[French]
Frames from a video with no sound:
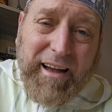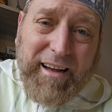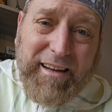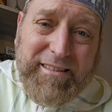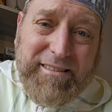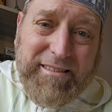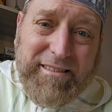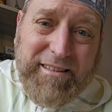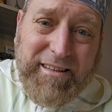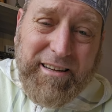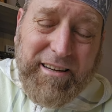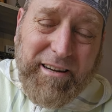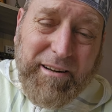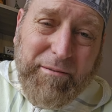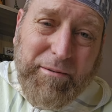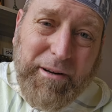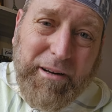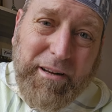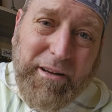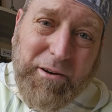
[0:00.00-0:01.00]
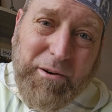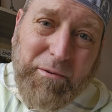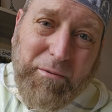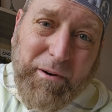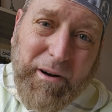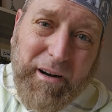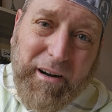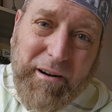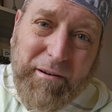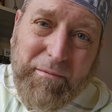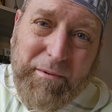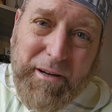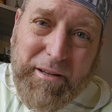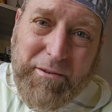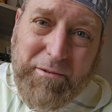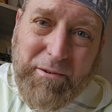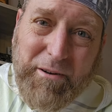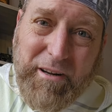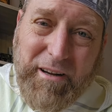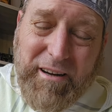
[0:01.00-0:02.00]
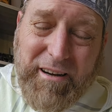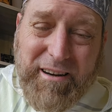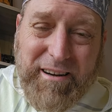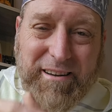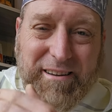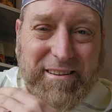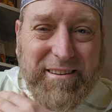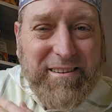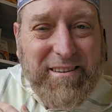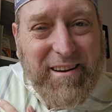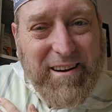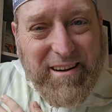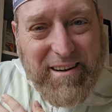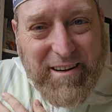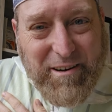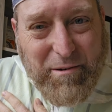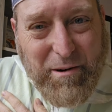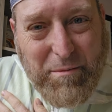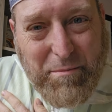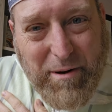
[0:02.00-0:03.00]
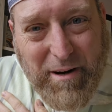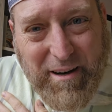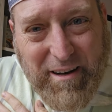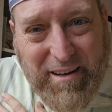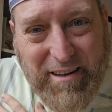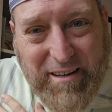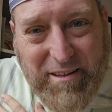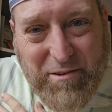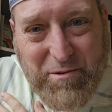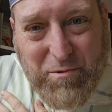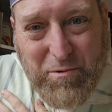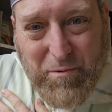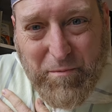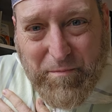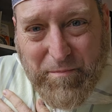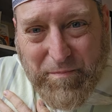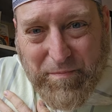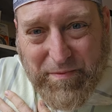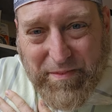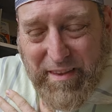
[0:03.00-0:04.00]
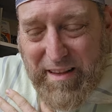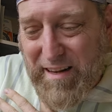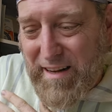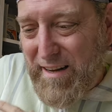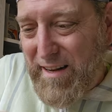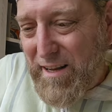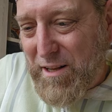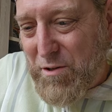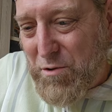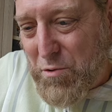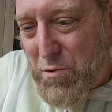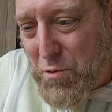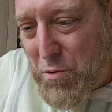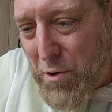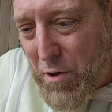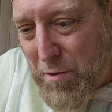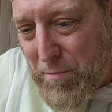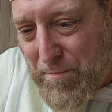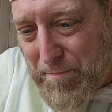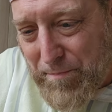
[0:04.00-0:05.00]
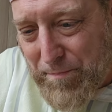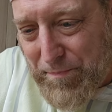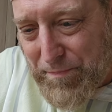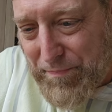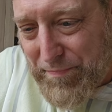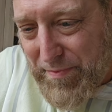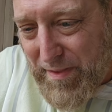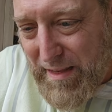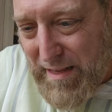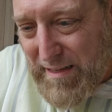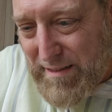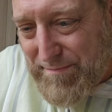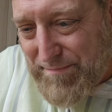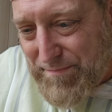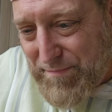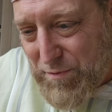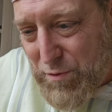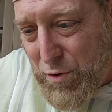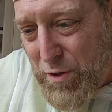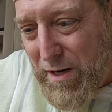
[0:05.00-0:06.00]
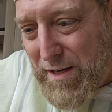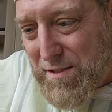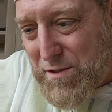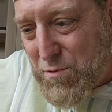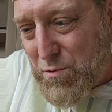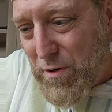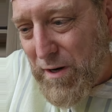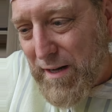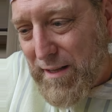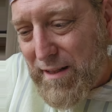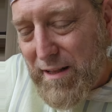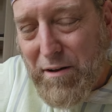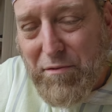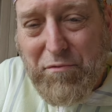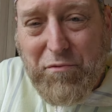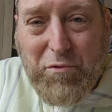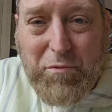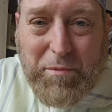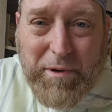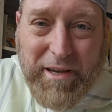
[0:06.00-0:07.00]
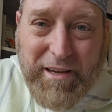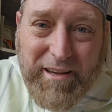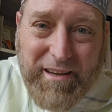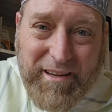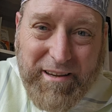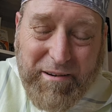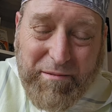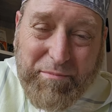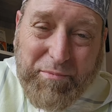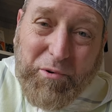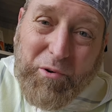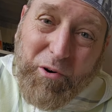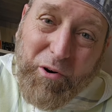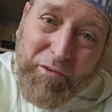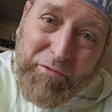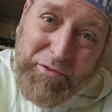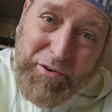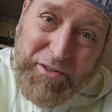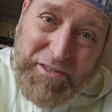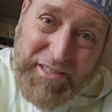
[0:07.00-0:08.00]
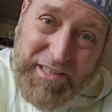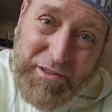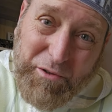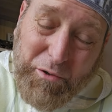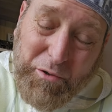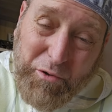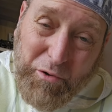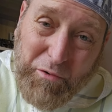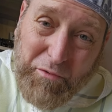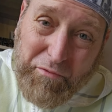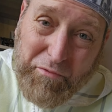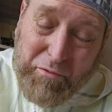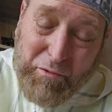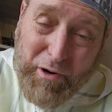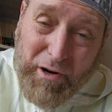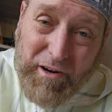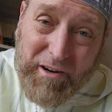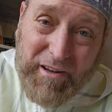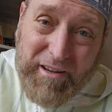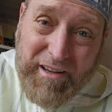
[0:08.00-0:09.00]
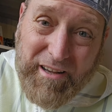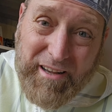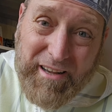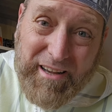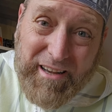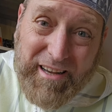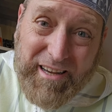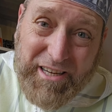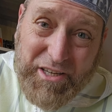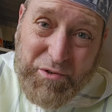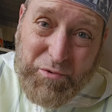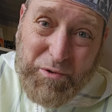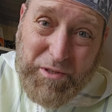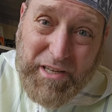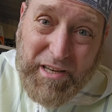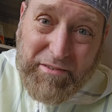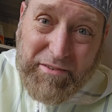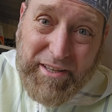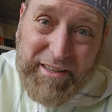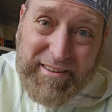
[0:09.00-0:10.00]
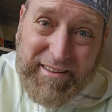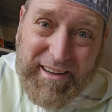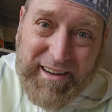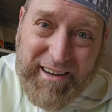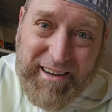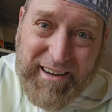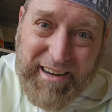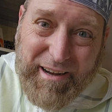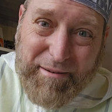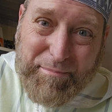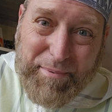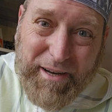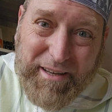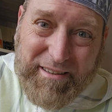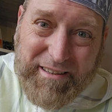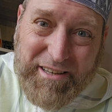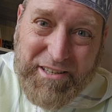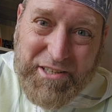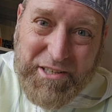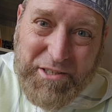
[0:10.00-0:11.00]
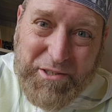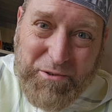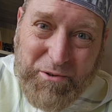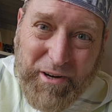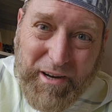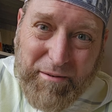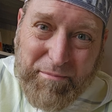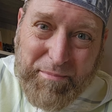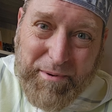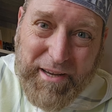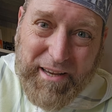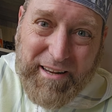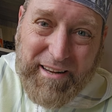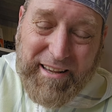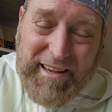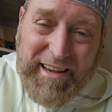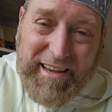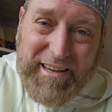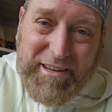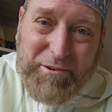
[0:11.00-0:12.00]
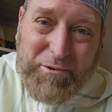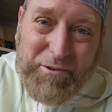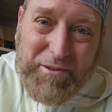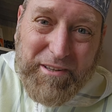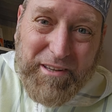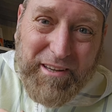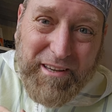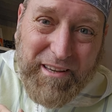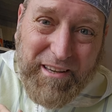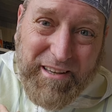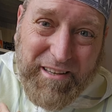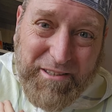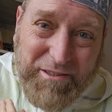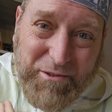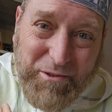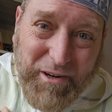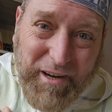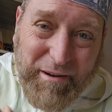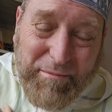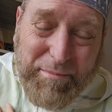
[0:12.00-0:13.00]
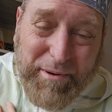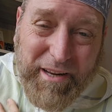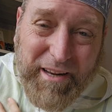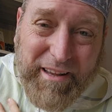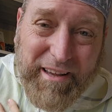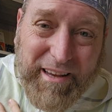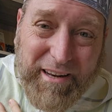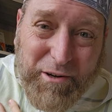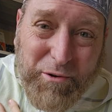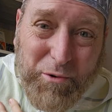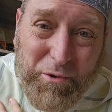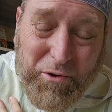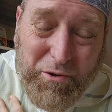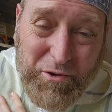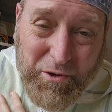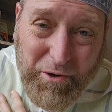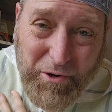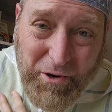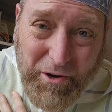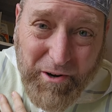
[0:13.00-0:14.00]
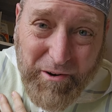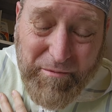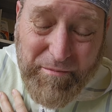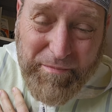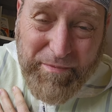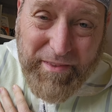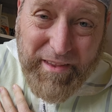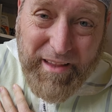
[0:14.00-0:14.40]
Assalamu alaikum wa rahmatullahi ta'ala wa barakatuh. Lecture de la sourate La Fumée pour renforcer notre foi. Je vous invite à partager ce rappel et à écouter ce rappel avec le cœur